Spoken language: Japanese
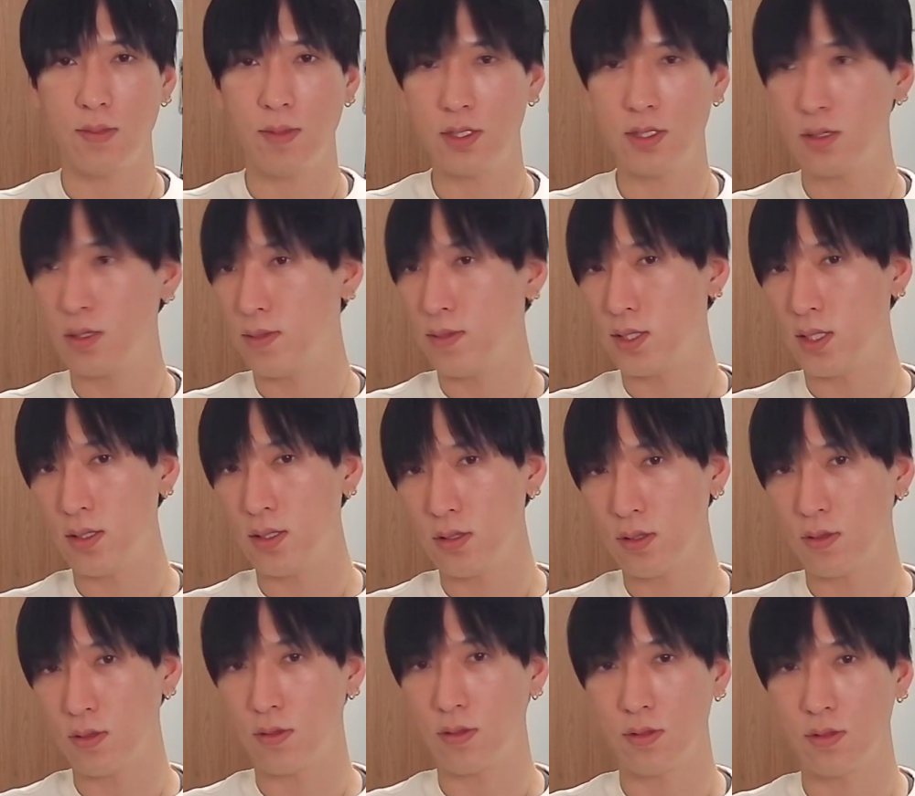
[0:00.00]
まずすいません。
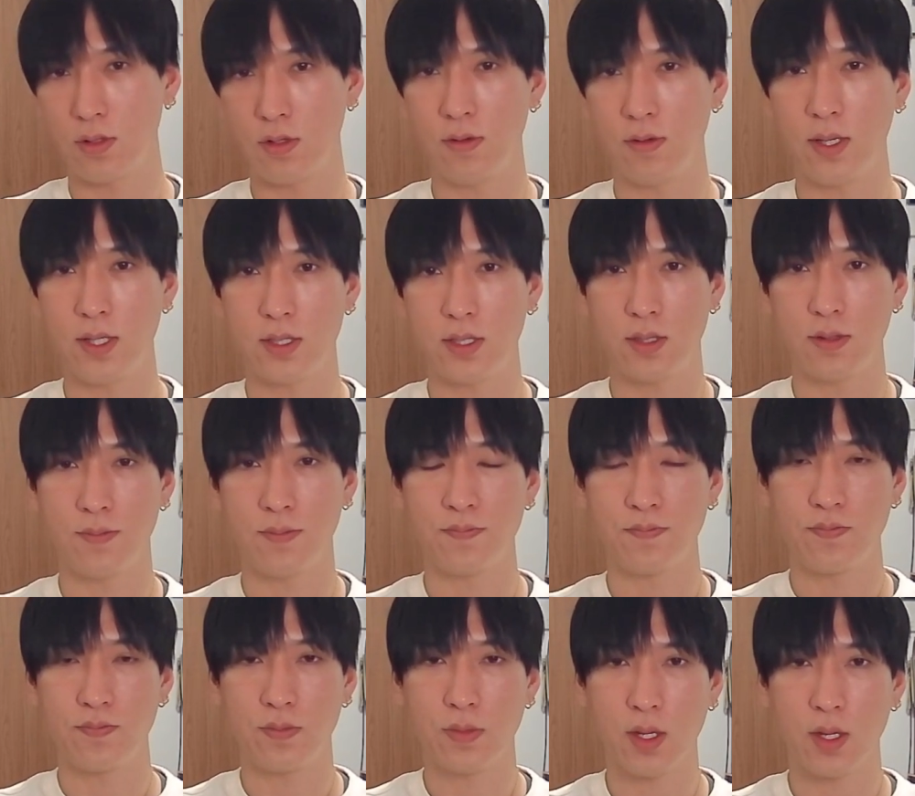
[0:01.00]
ちょっとこう、弱いんですけど、
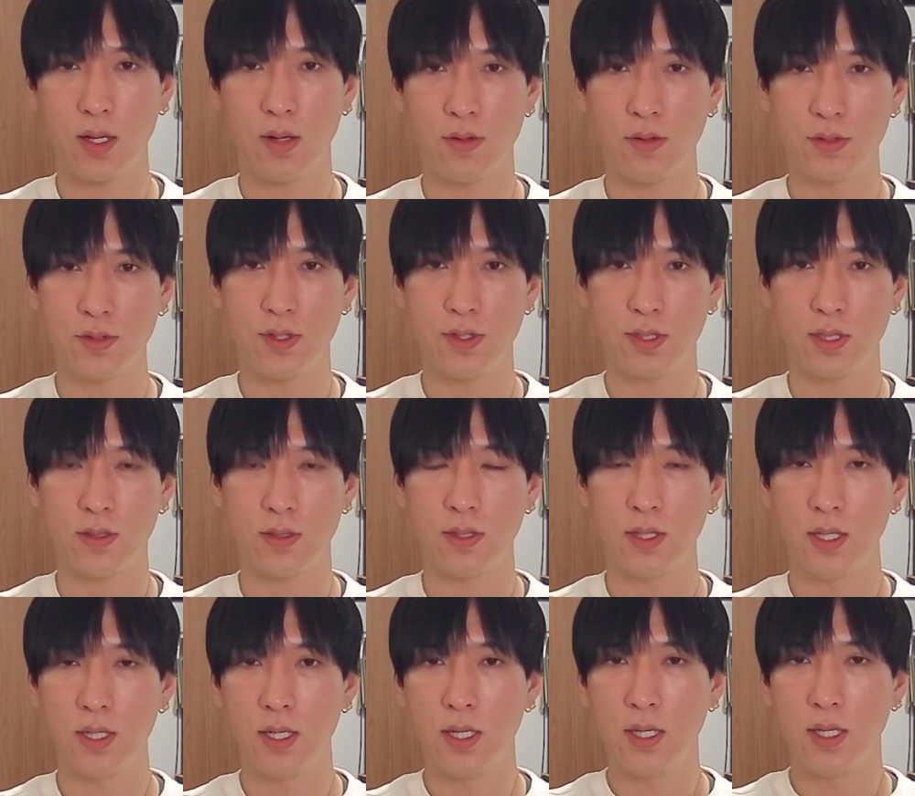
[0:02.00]
遅いんですけど。
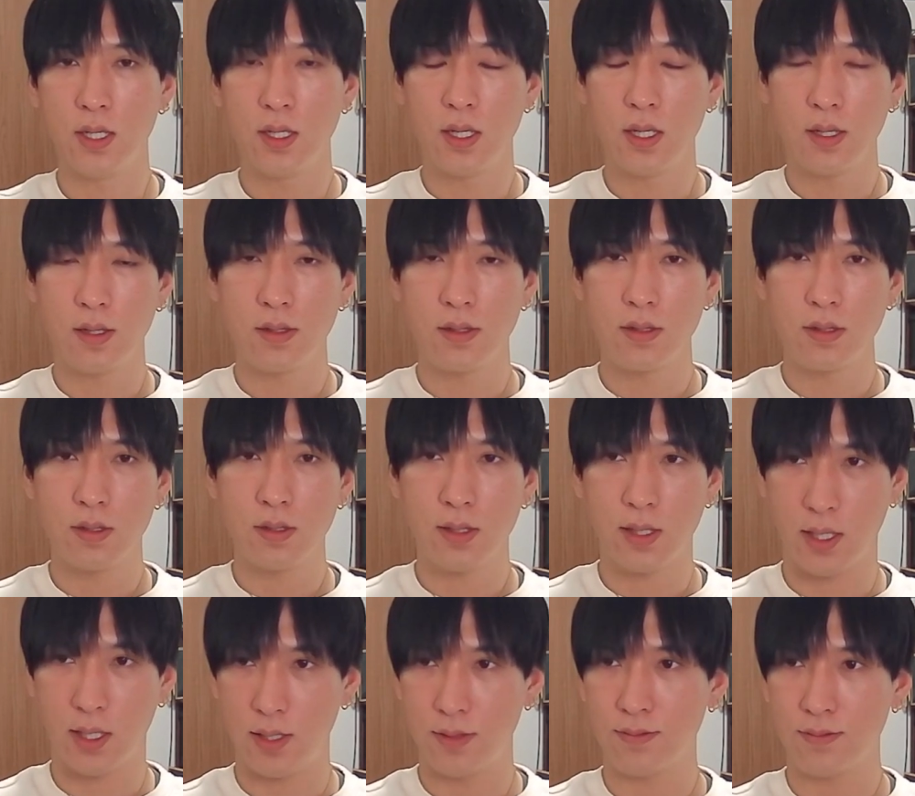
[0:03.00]

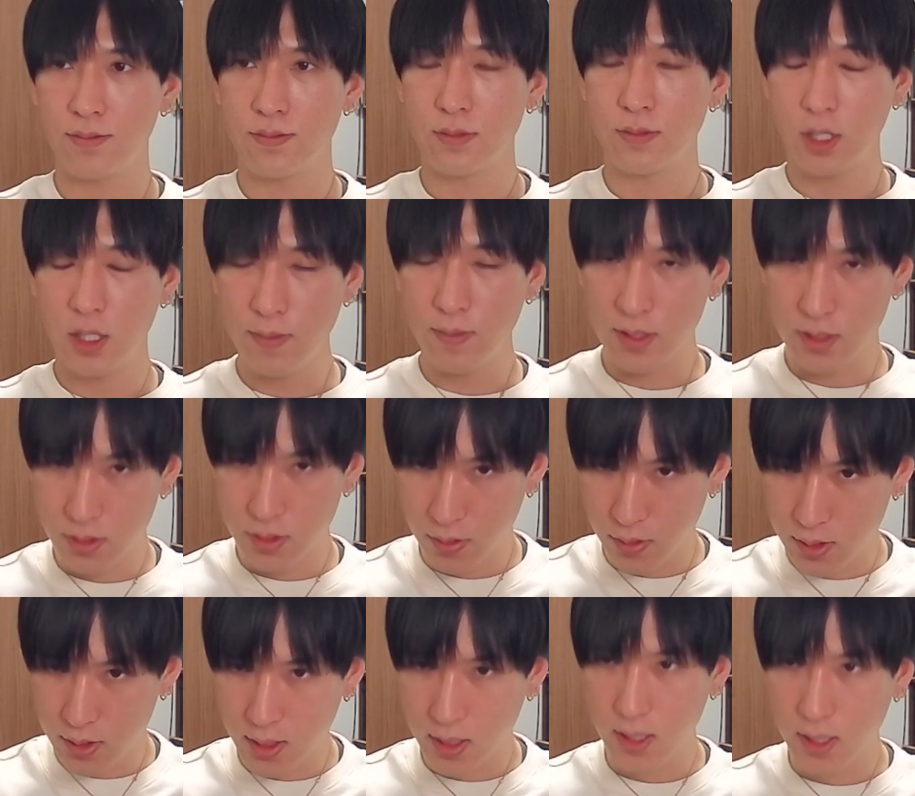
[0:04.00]
はい。今、そ
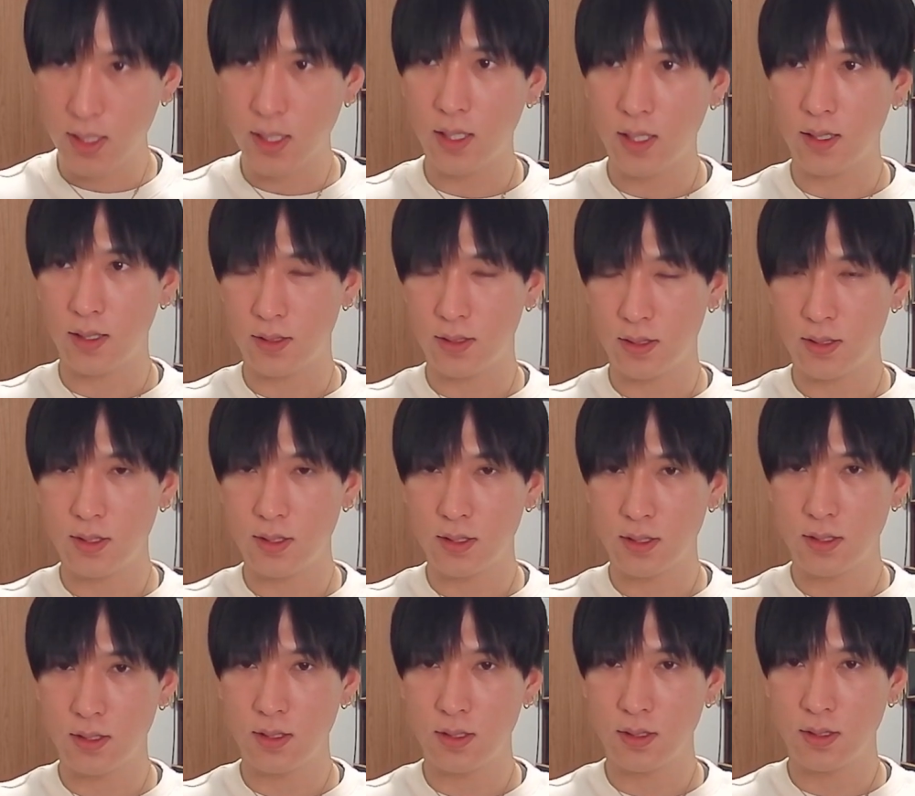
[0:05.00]
ういった流れです。
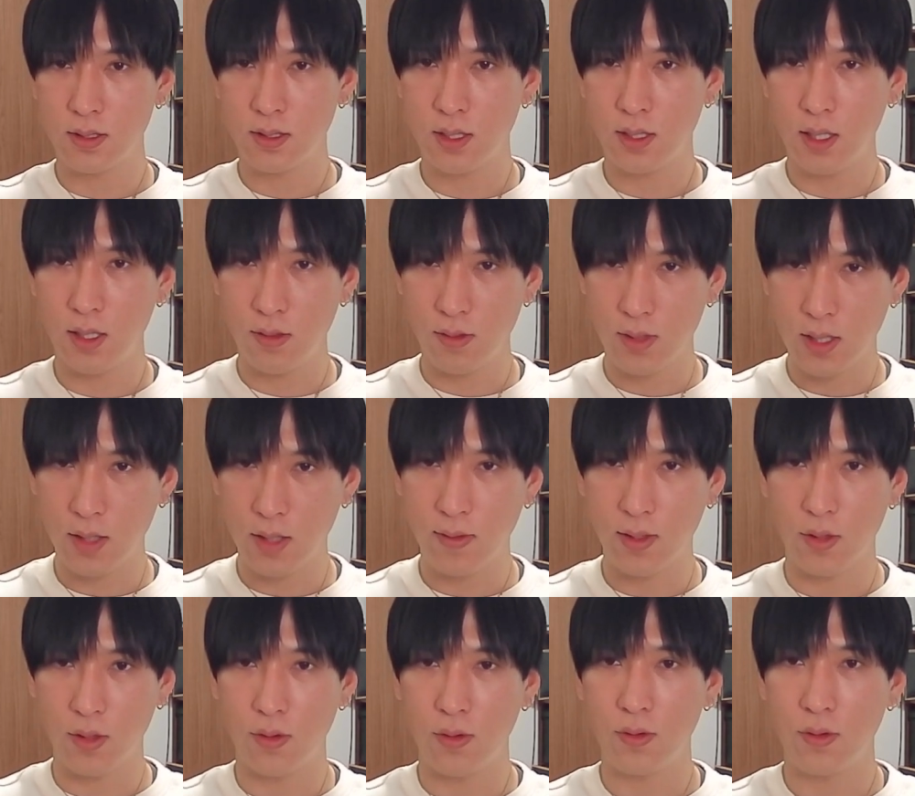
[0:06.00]
金融緩
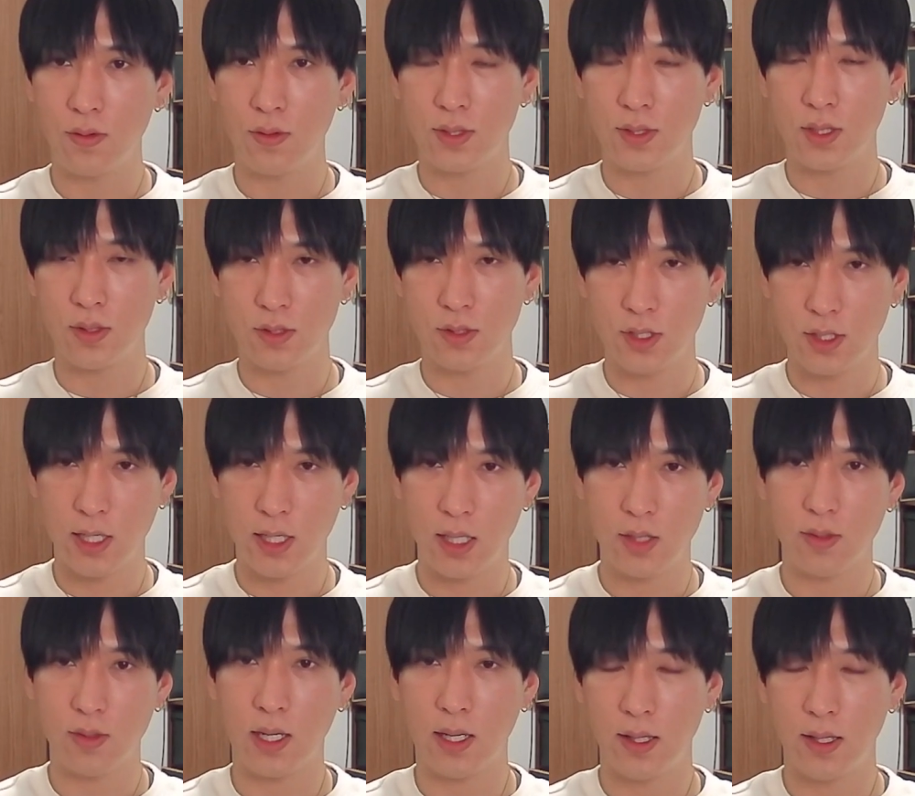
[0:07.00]
和の方向性の違
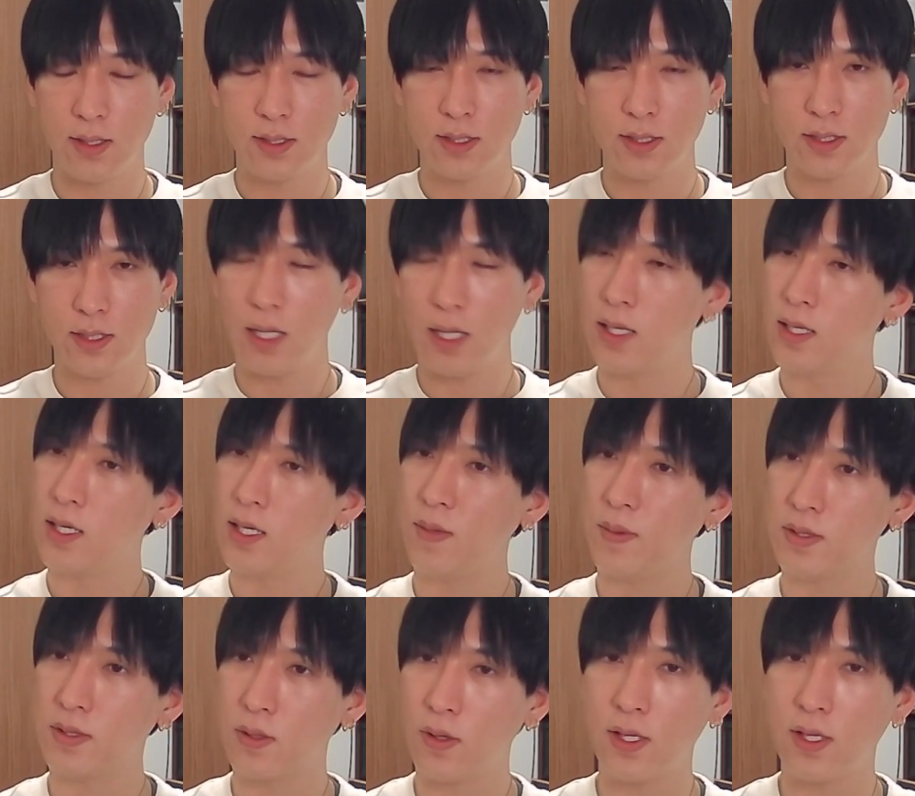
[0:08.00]
いとか、ね、やっ
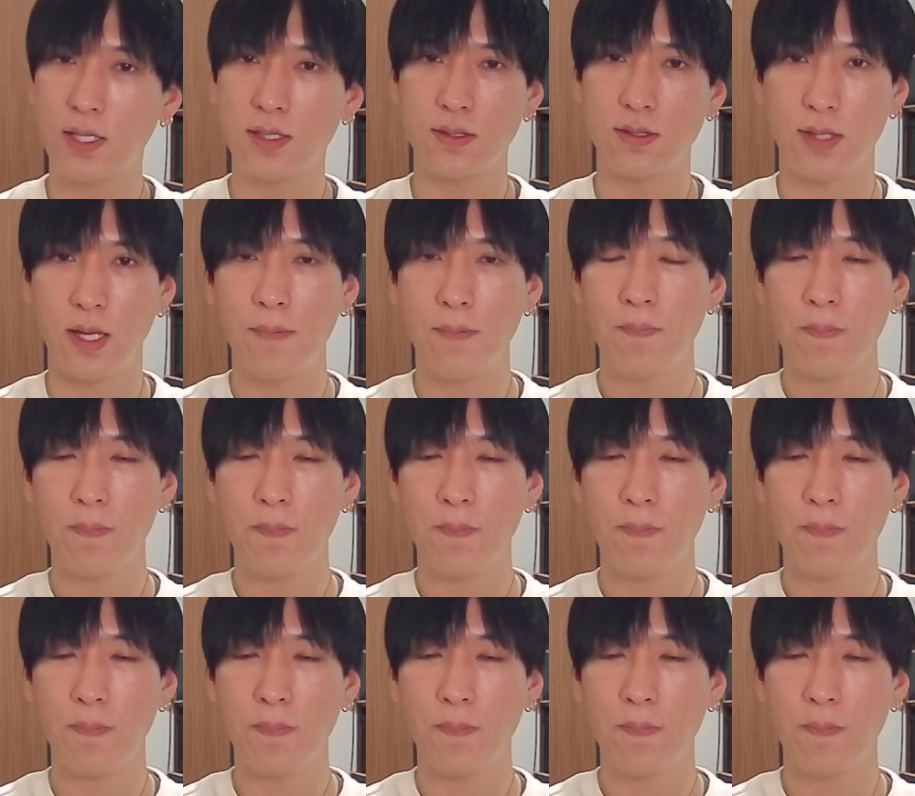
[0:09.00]
ぱそれですよね。